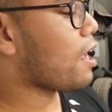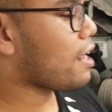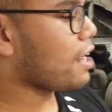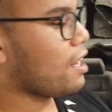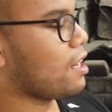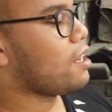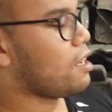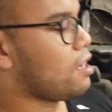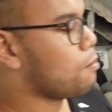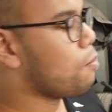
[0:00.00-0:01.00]
makanya
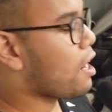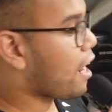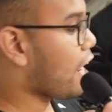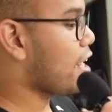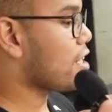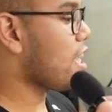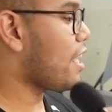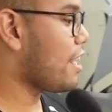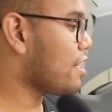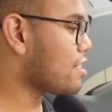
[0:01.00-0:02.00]
bukan yang nggak
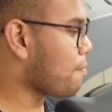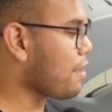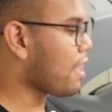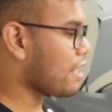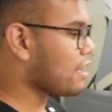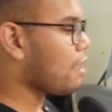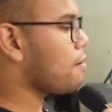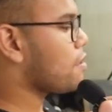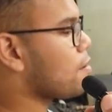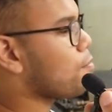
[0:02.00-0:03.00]
dikerjain gitu, tapi ya
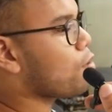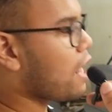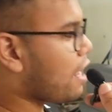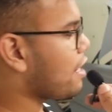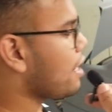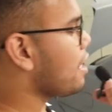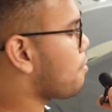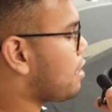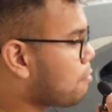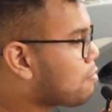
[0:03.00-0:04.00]
kita nyempurnainnya
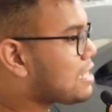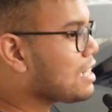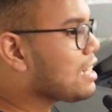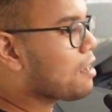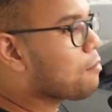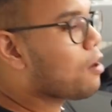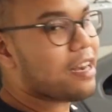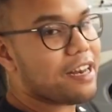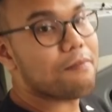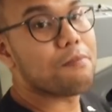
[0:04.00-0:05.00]
ya di besinya
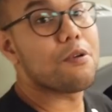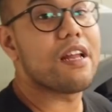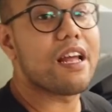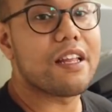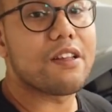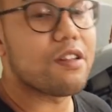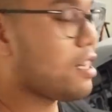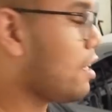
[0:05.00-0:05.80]
bukan di dempulnya gitu